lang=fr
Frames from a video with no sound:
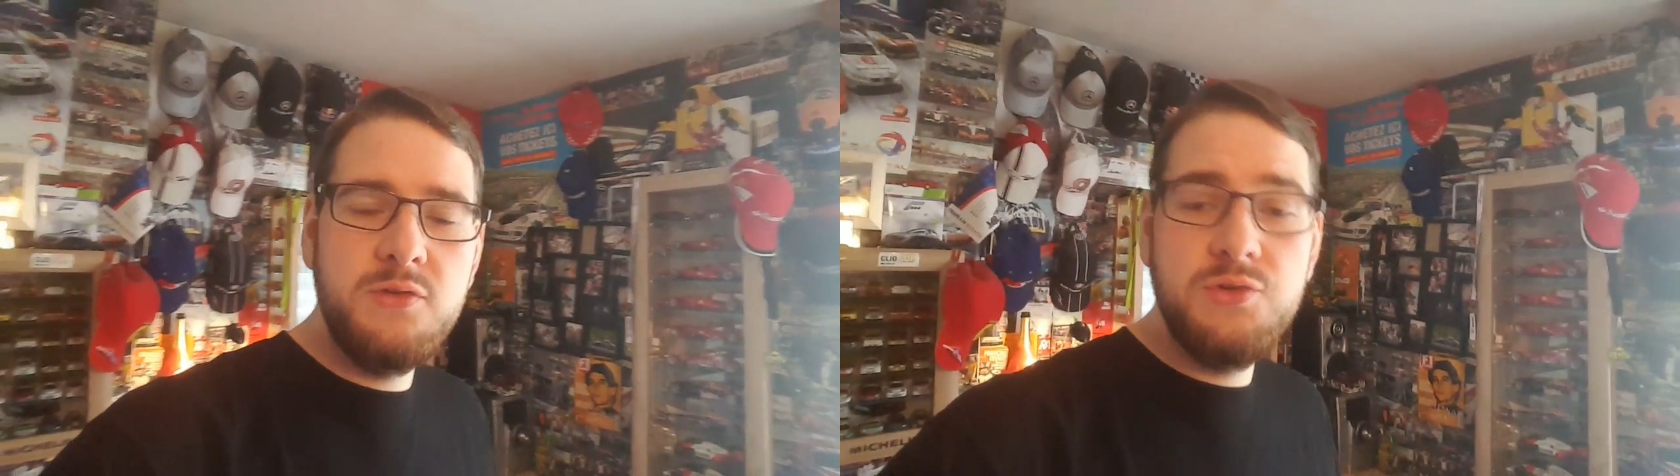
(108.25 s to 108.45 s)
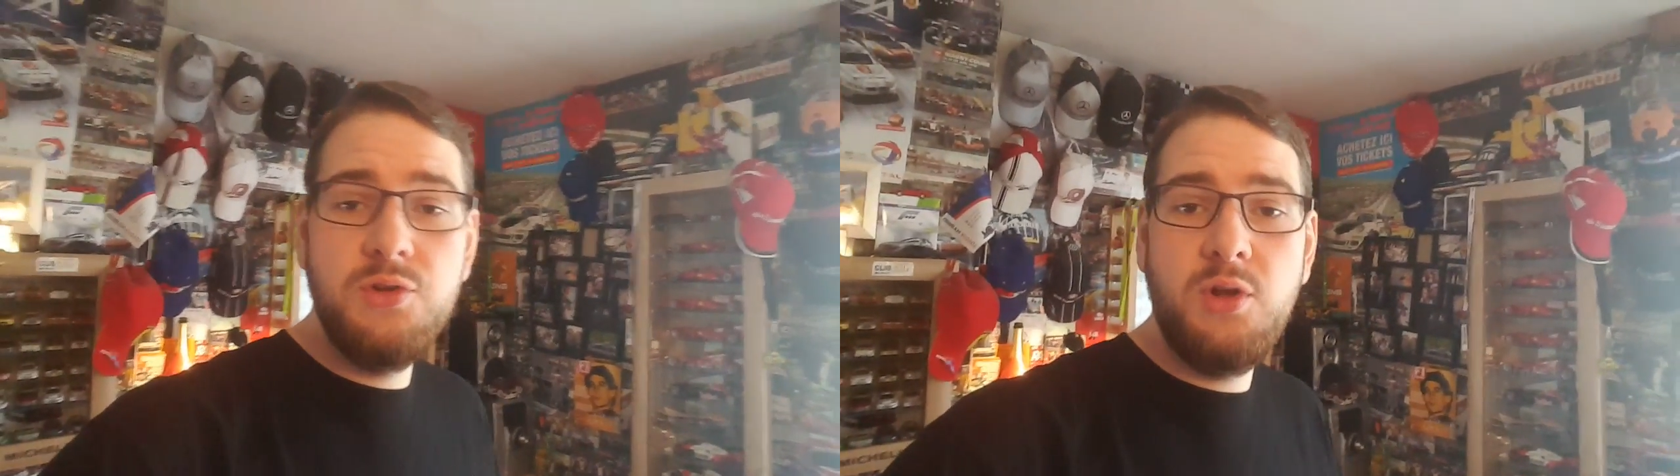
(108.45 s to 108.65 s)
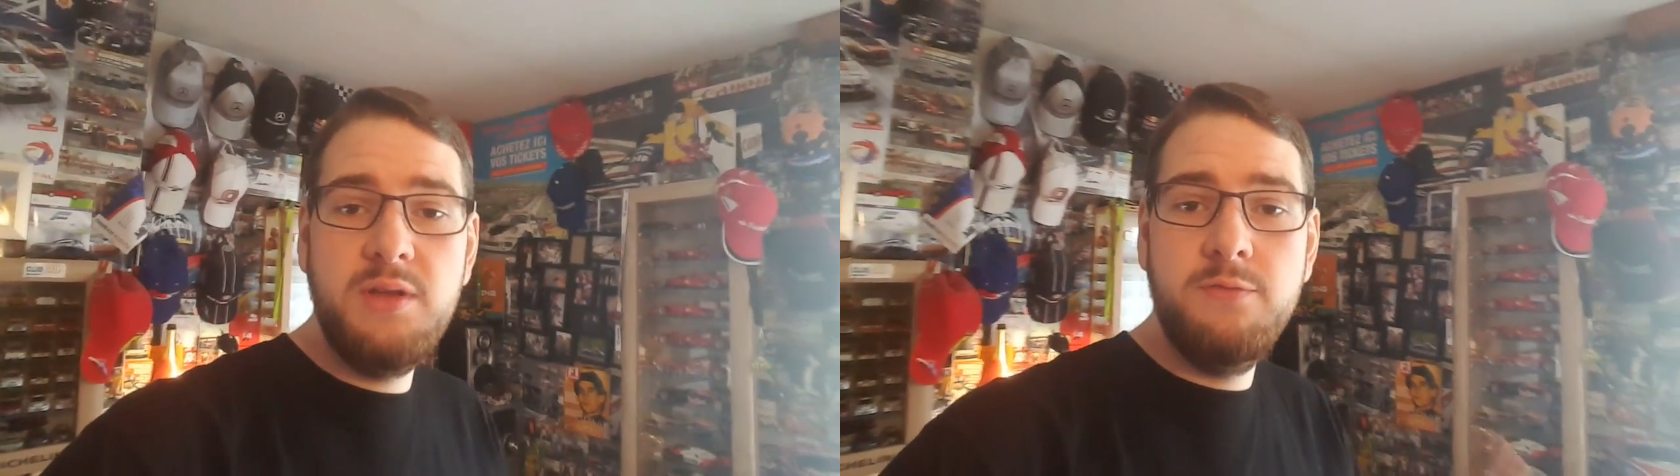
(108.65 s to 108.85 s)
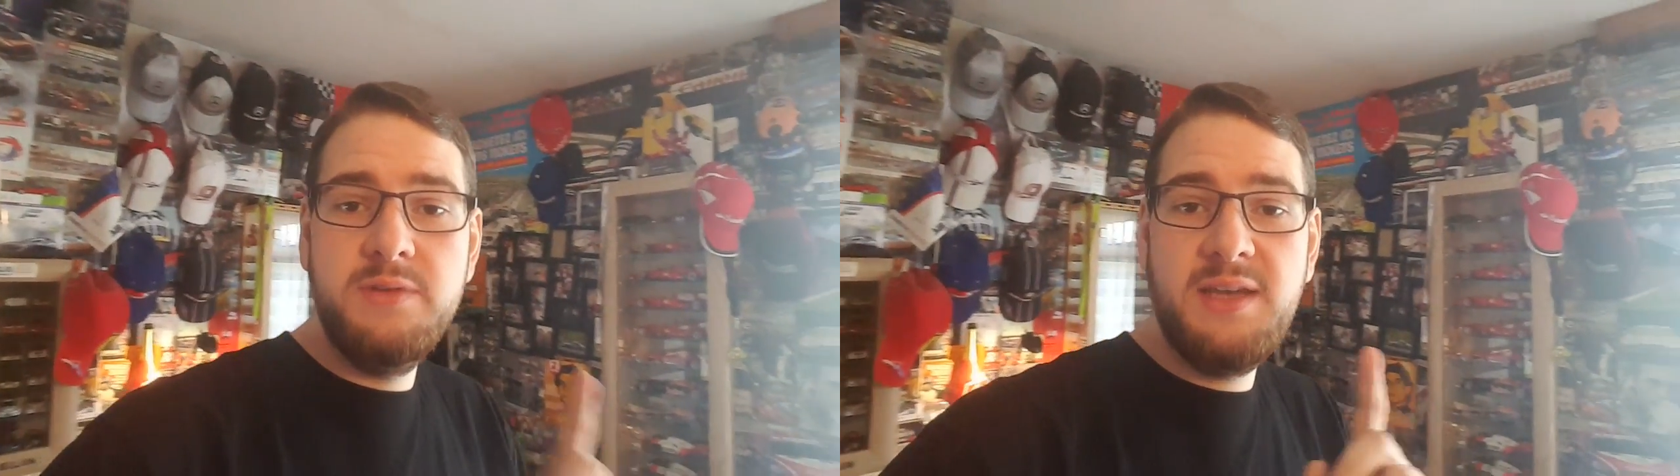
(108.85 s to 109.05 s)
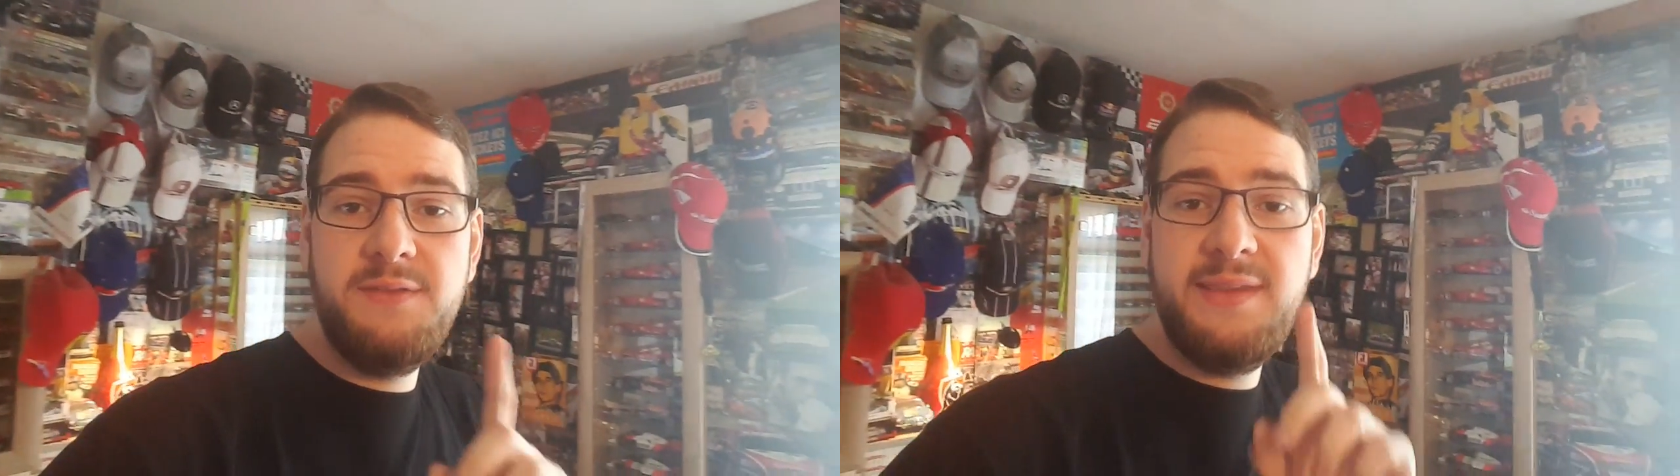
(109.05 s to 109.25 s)
On se donne rendez-vous
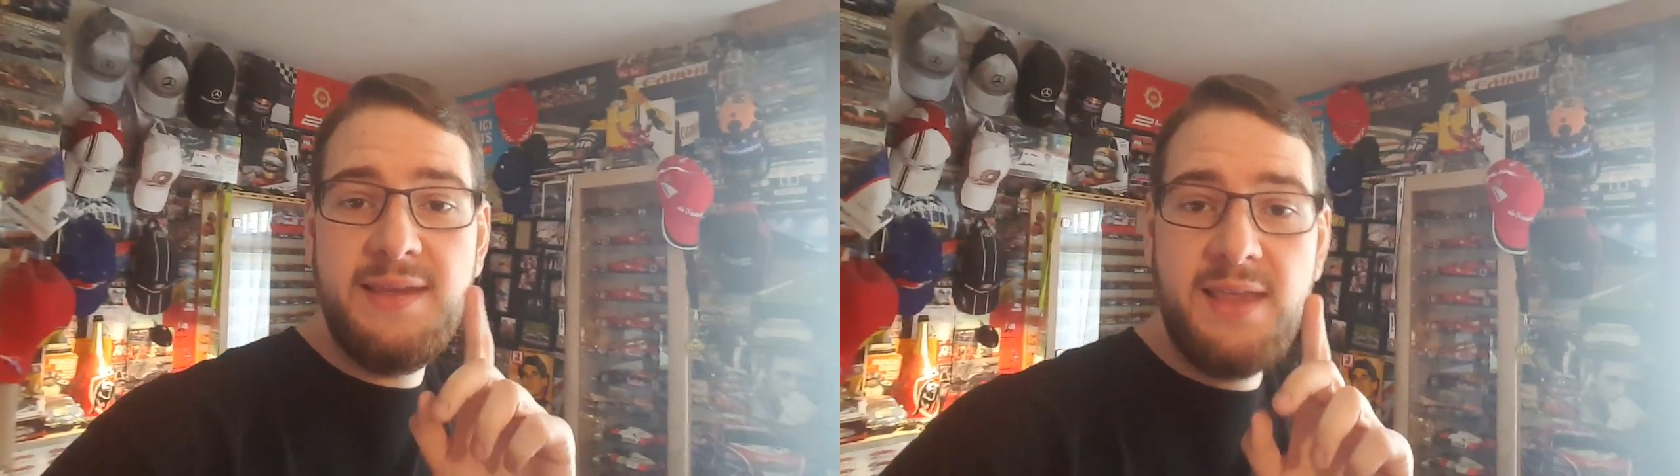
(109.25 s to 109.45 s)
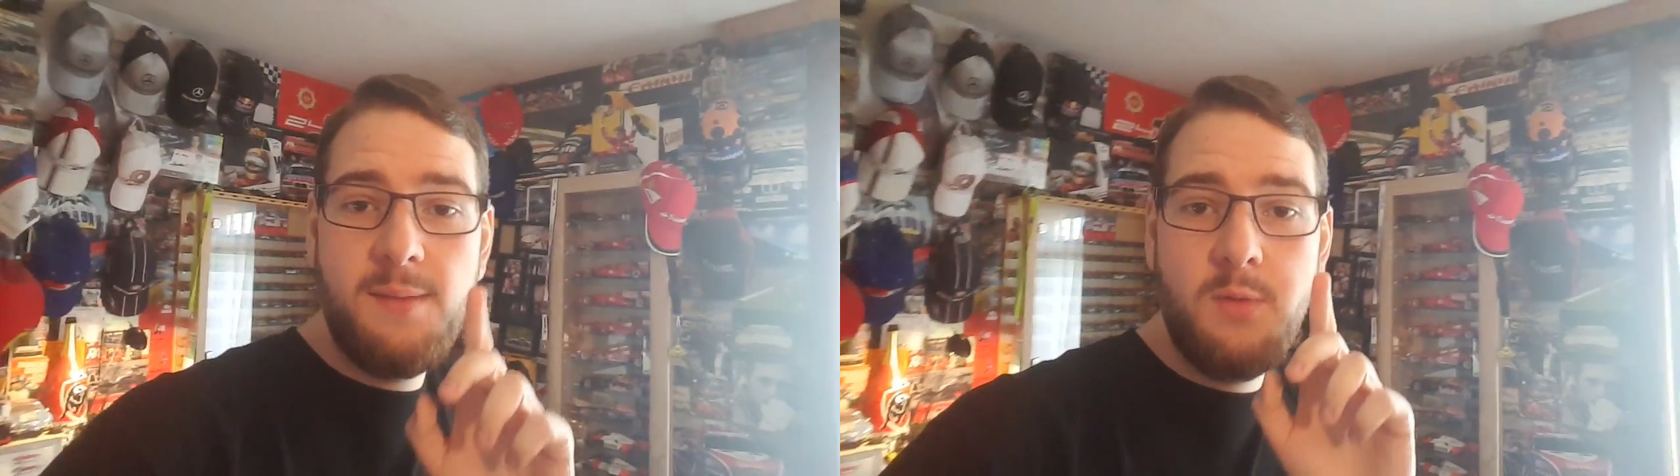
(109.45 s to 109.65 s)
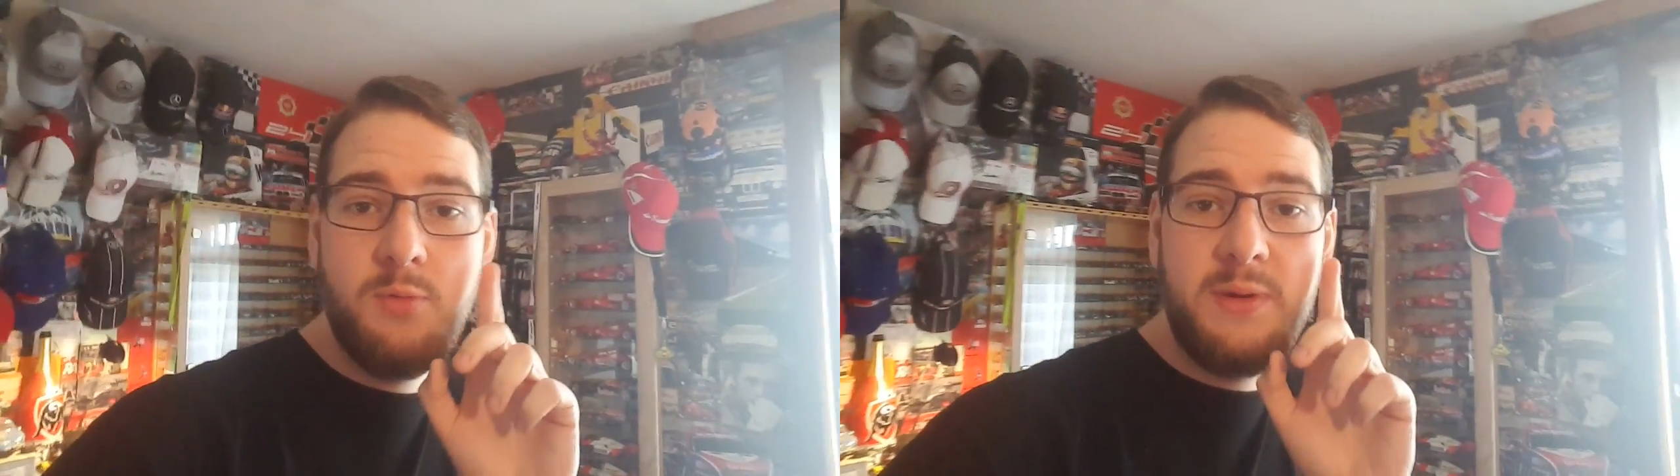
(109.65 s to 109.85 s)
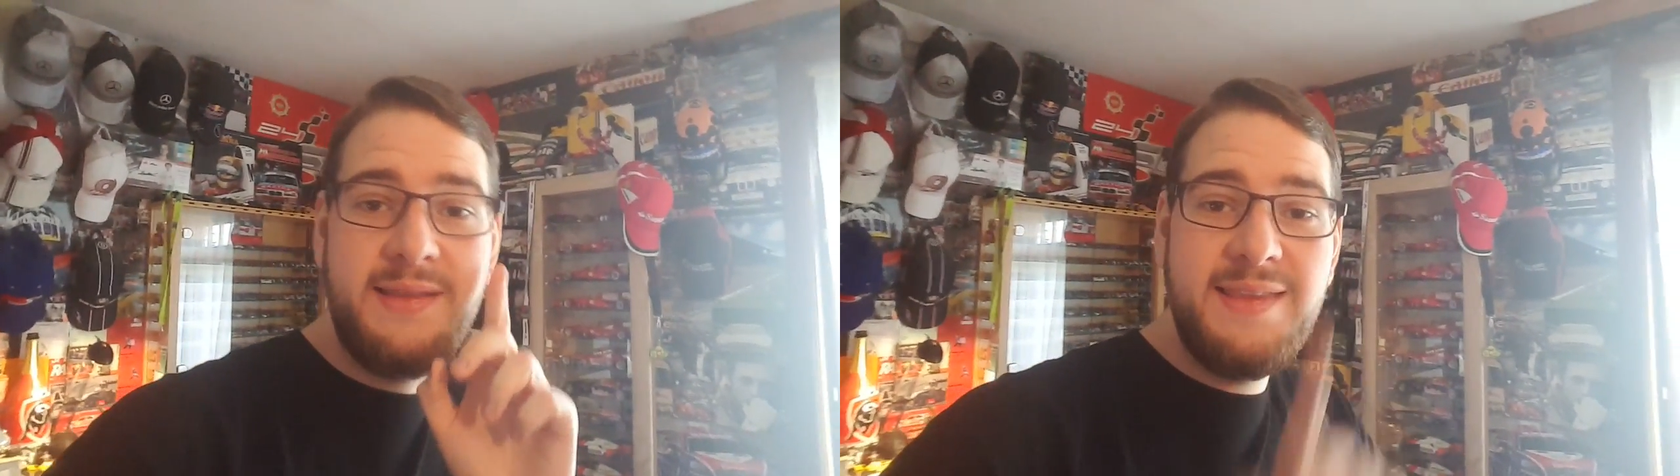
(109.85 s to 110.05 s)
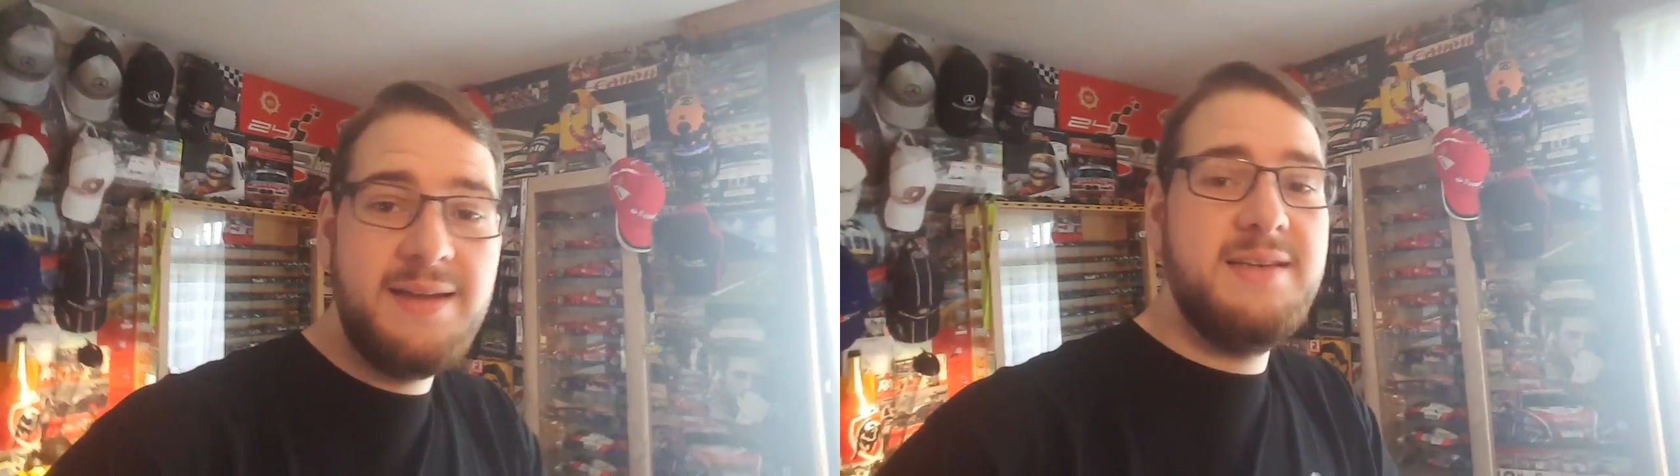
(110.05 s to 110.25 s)
très vite également pour les
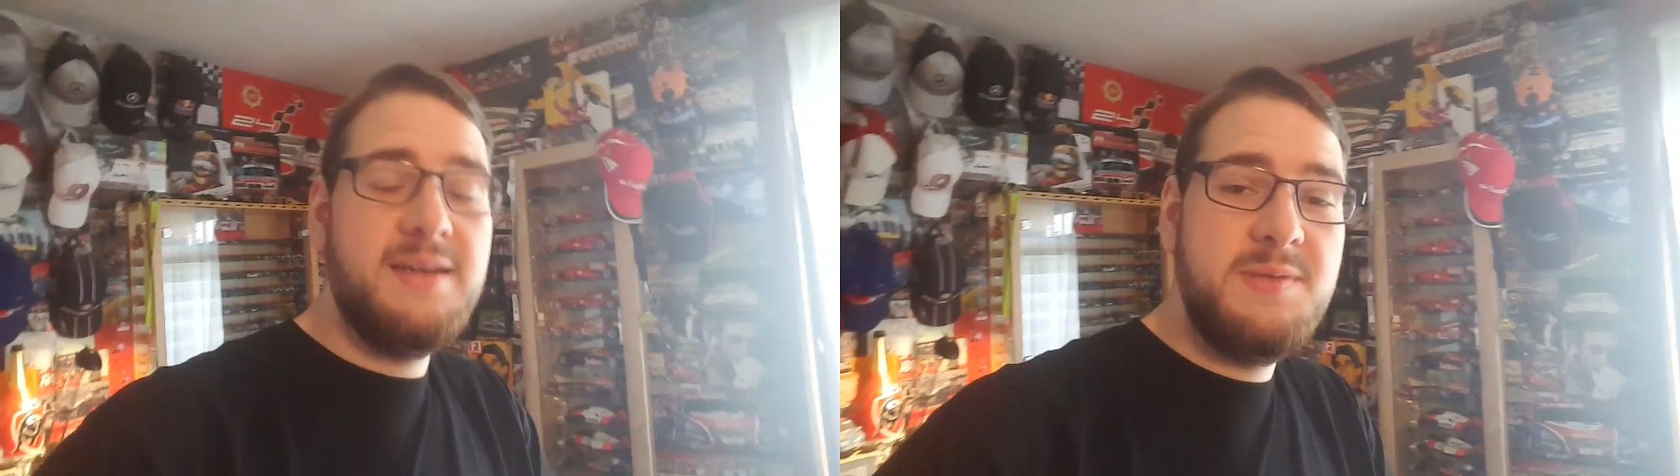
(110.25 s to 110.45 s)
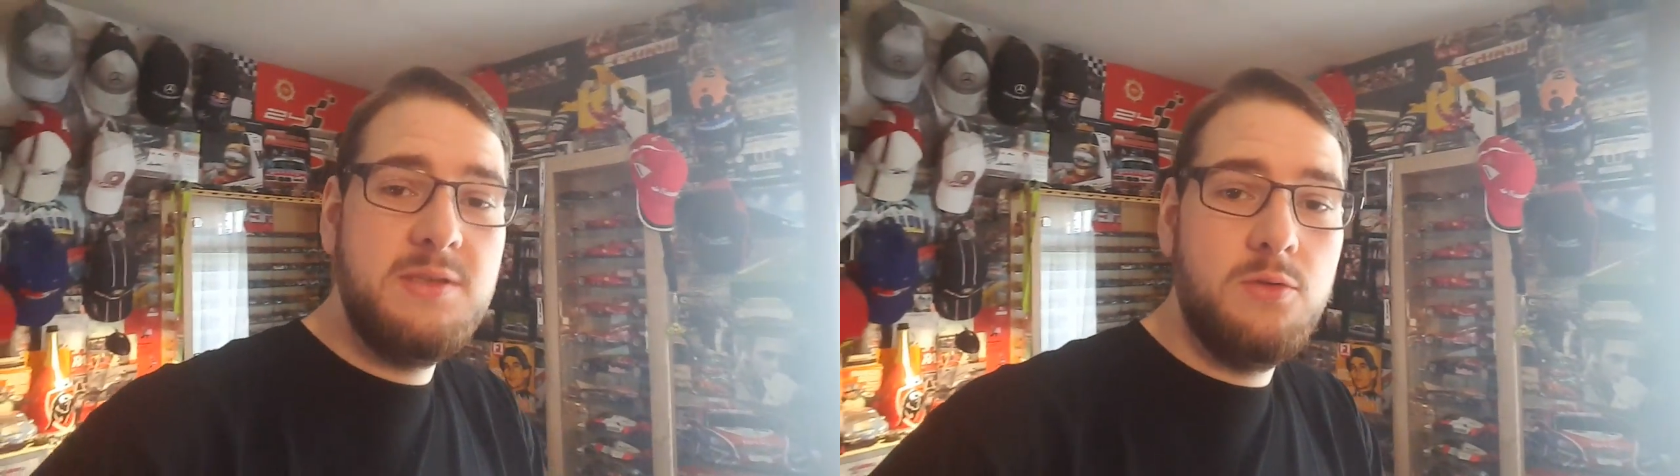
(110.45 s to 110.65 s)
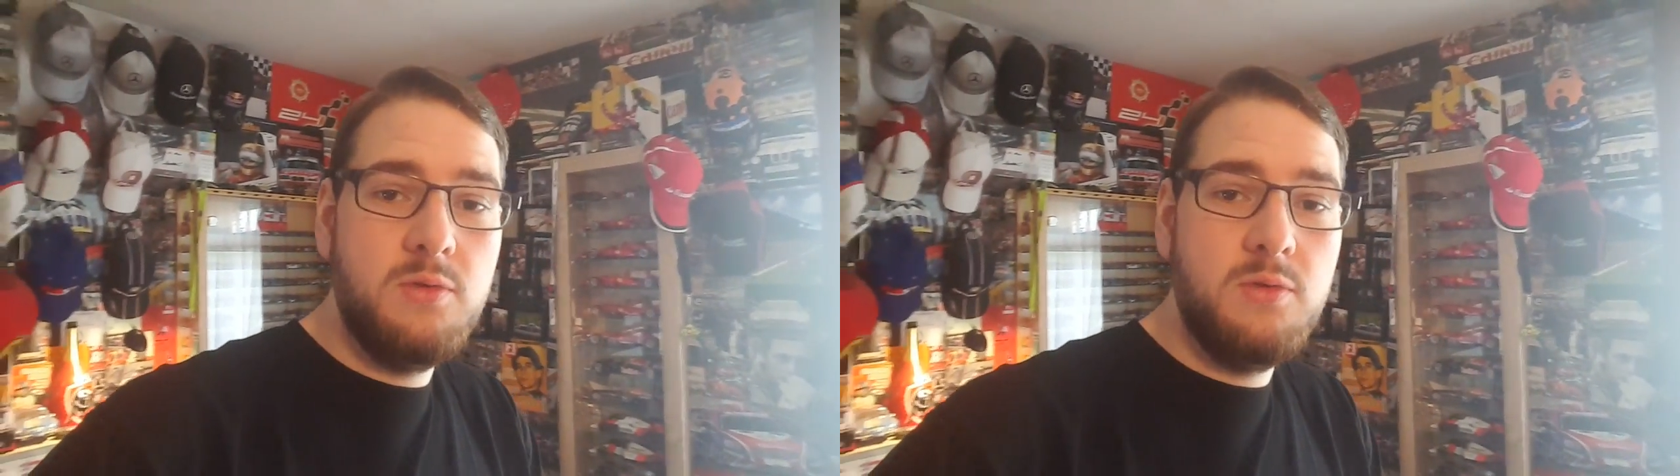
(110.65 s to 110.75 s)
derniers épisodes